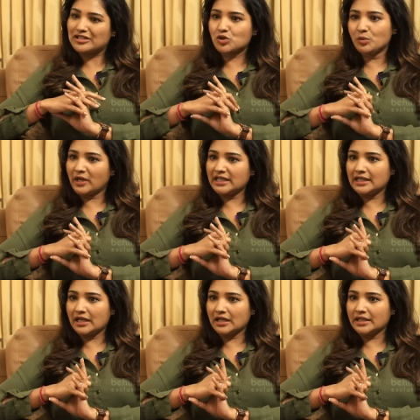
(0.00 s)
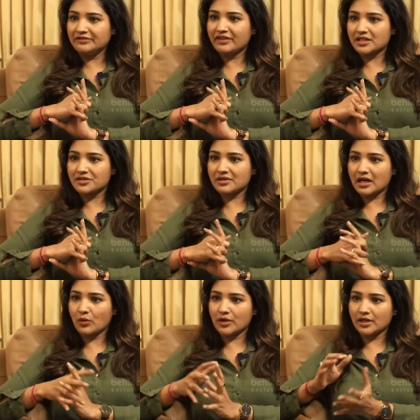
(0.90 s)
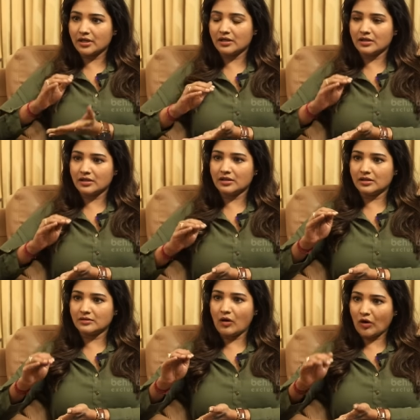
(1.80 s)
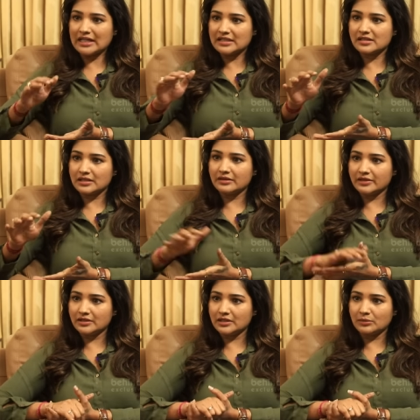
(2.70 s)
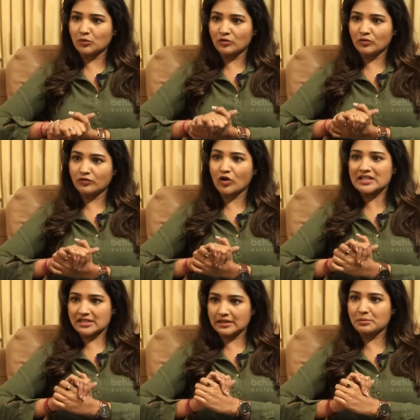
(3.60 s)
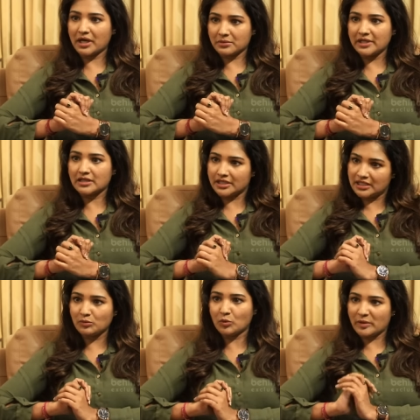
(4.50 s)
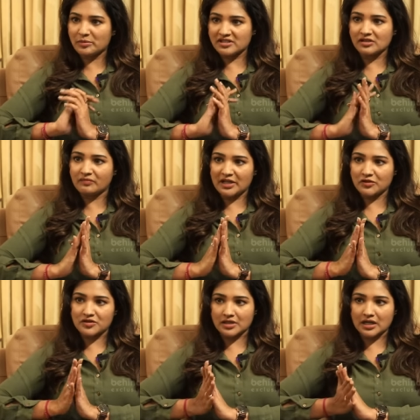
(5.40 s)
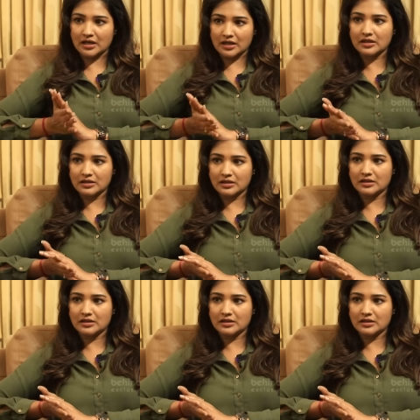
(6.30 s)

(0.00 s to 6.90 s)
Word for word: டெஸ்ட்டும் பண்ணிட்டாங்க இன்ஃபேக்ட் சித்ராவோட ஆர்கன்ஸ் எல்லாம் வந்து இன்னமும் ஃபாரன்சிக் டிபார்ட்மெண்ட்டில் இன்னமுமே ப்ரிசர்வ் பண்ணி வச்சுருக்காங்க